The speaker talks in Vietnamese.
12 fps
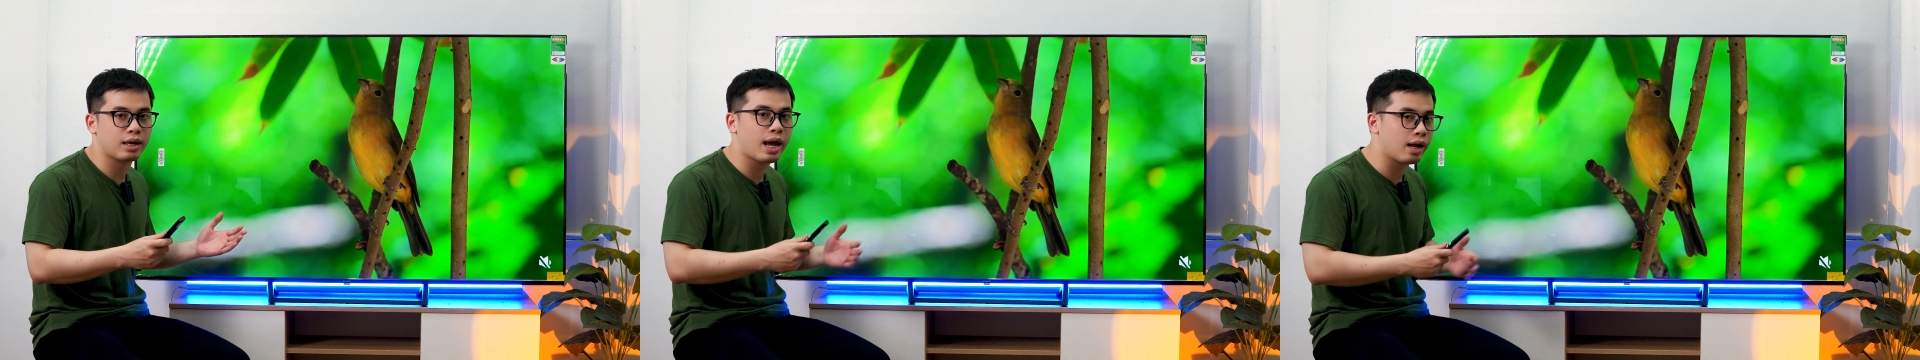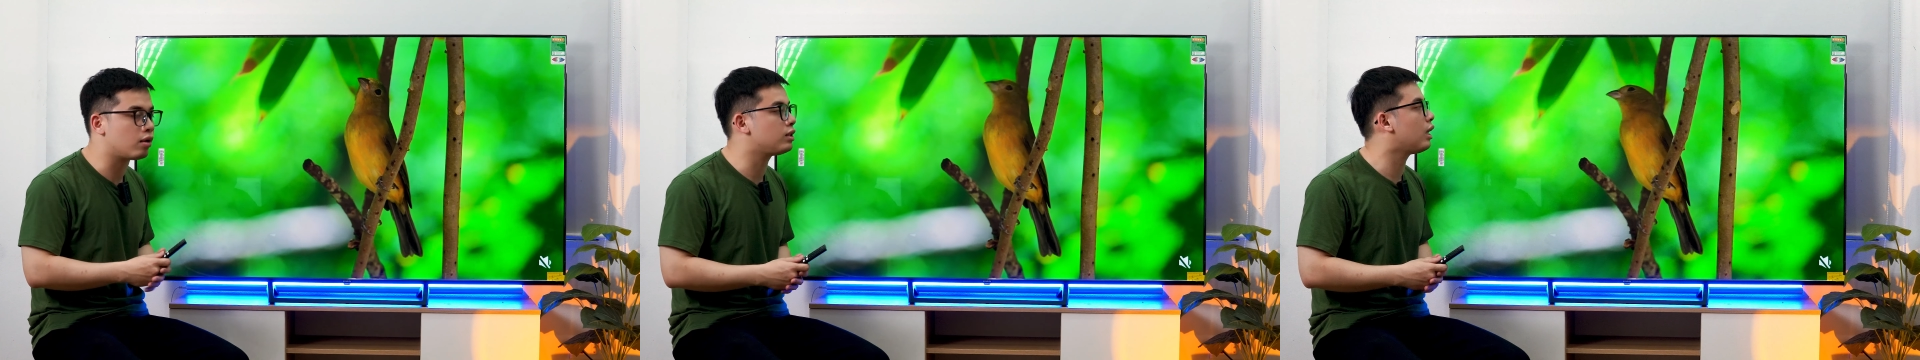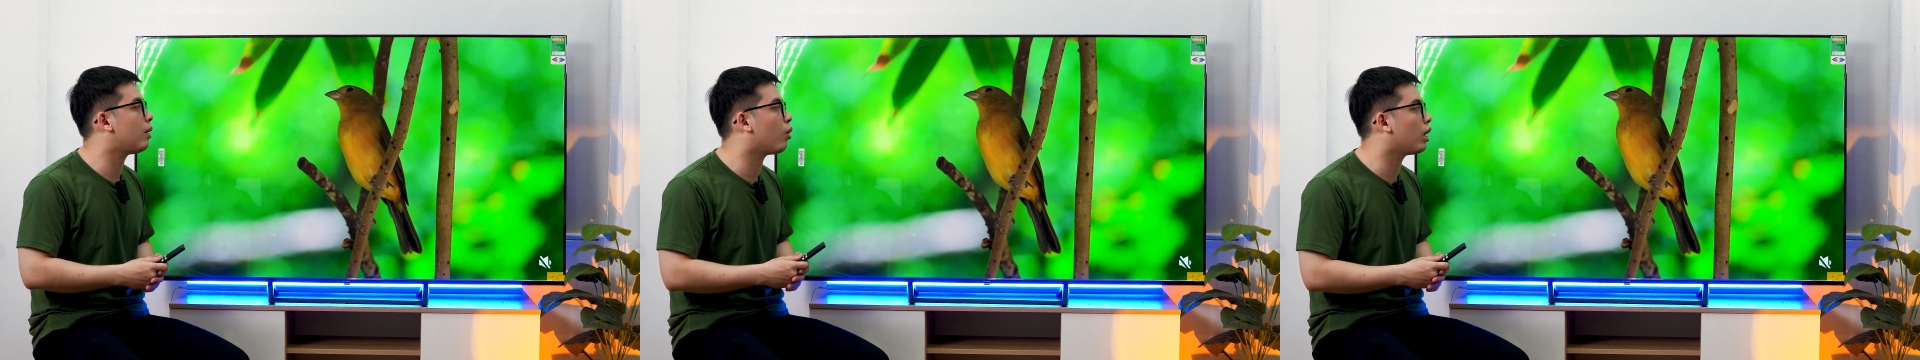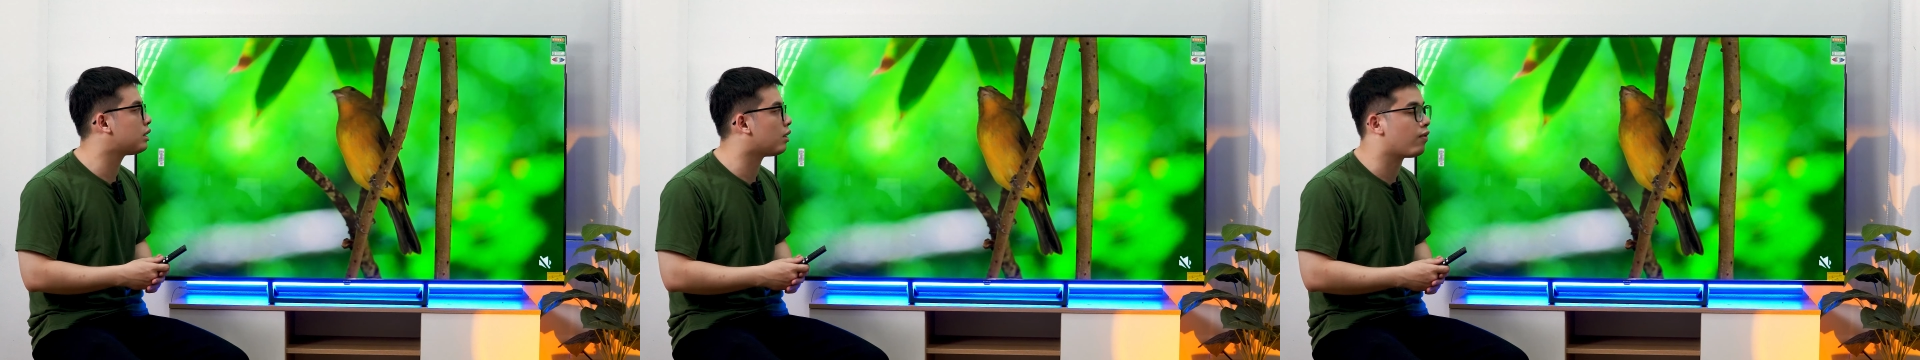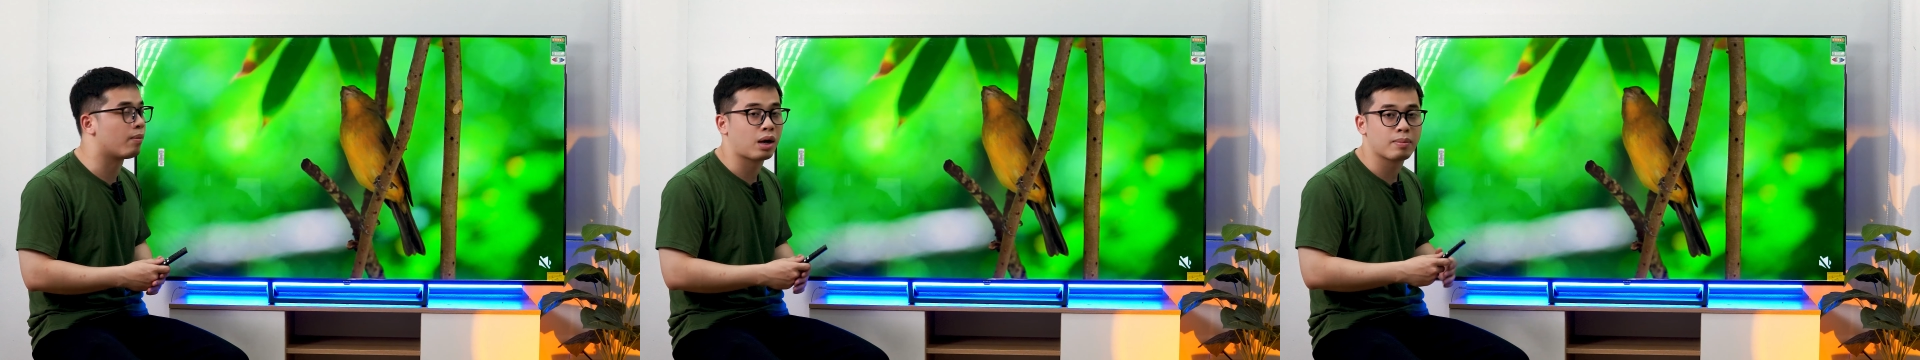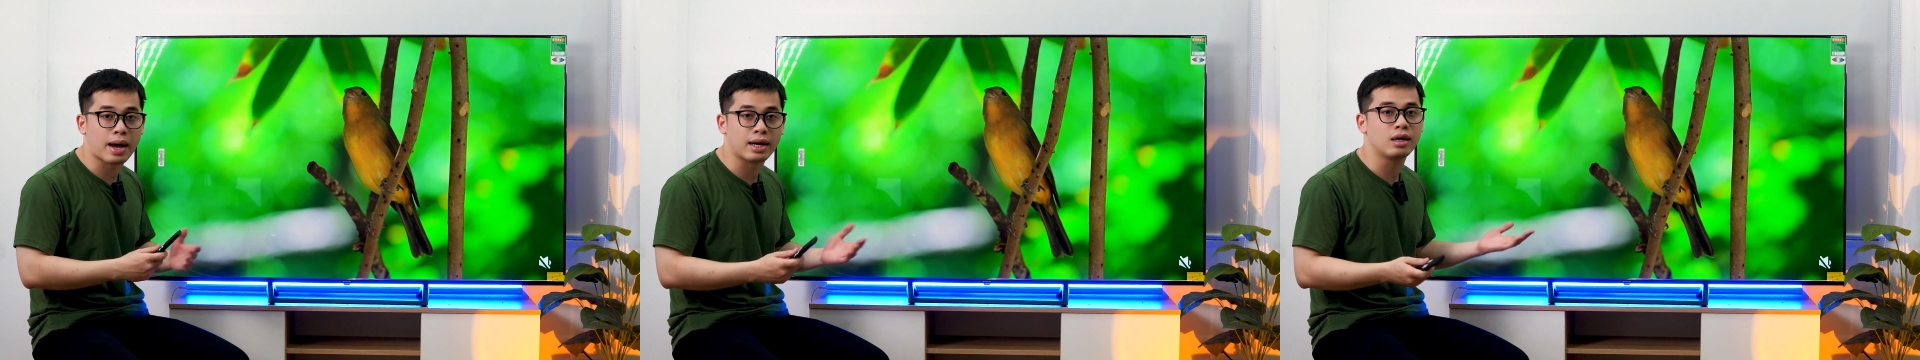đây nó sẽ là một cái sản phẩm
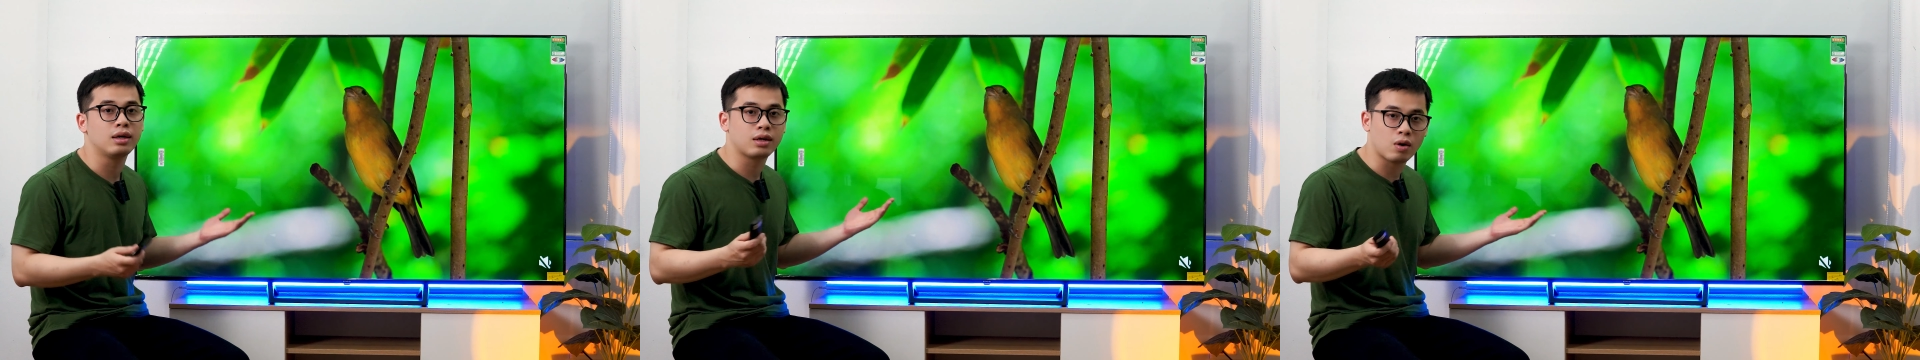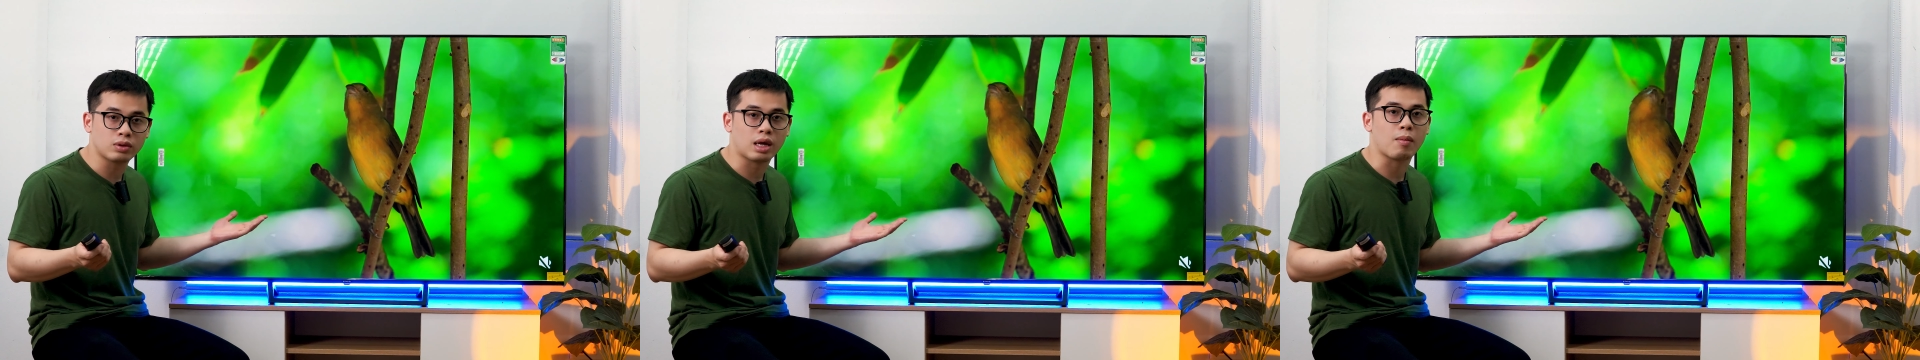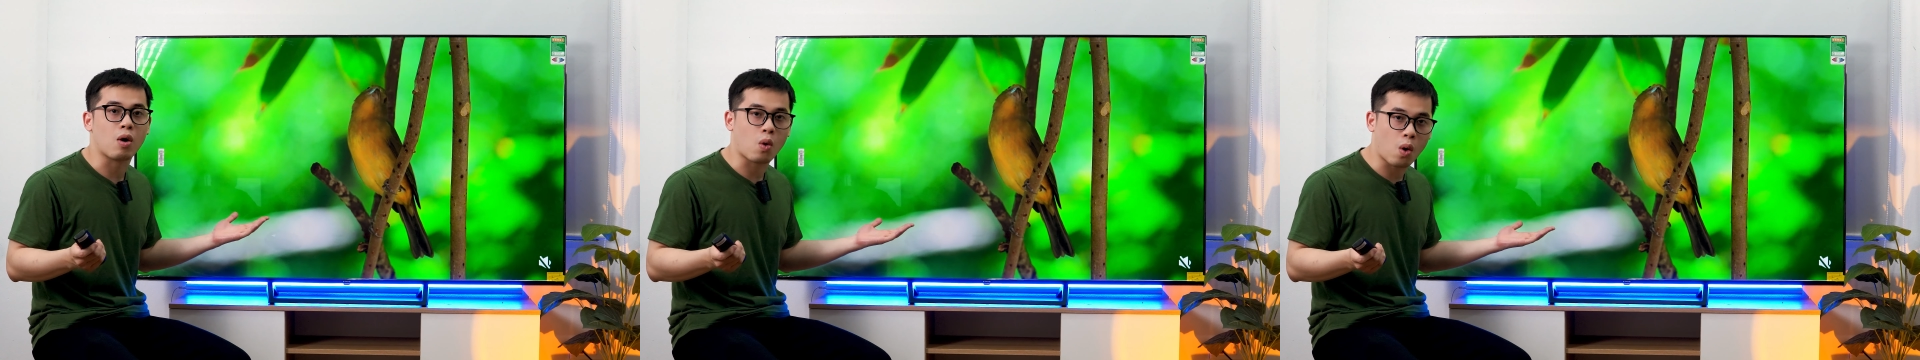các bạn không thể bỏ